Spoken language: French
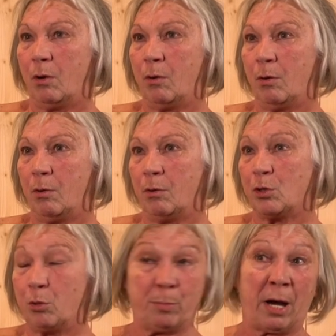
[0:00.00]
euh,
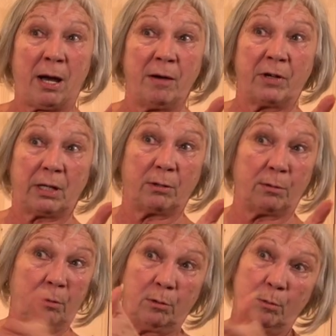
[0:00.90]
je pars avec
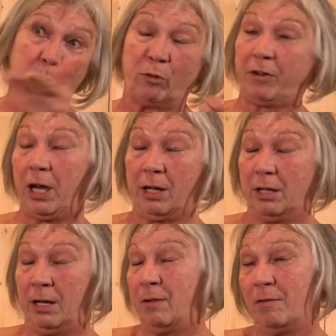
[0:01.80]
euh, mon frère
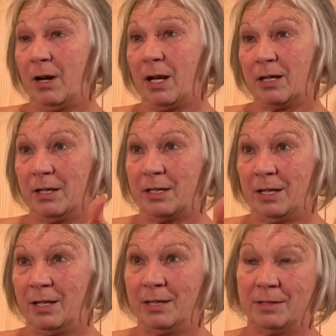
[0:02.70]
aîné, voilà, qui
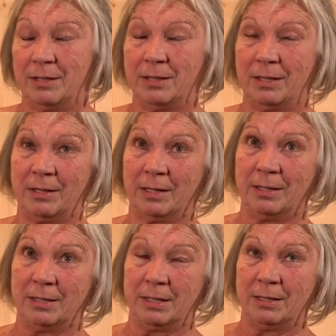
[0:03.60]
était euh,
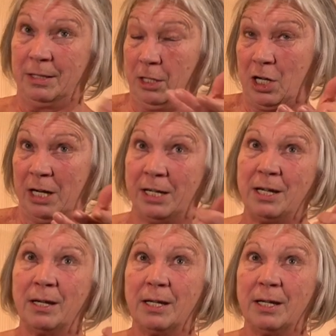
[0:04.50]
déjà né,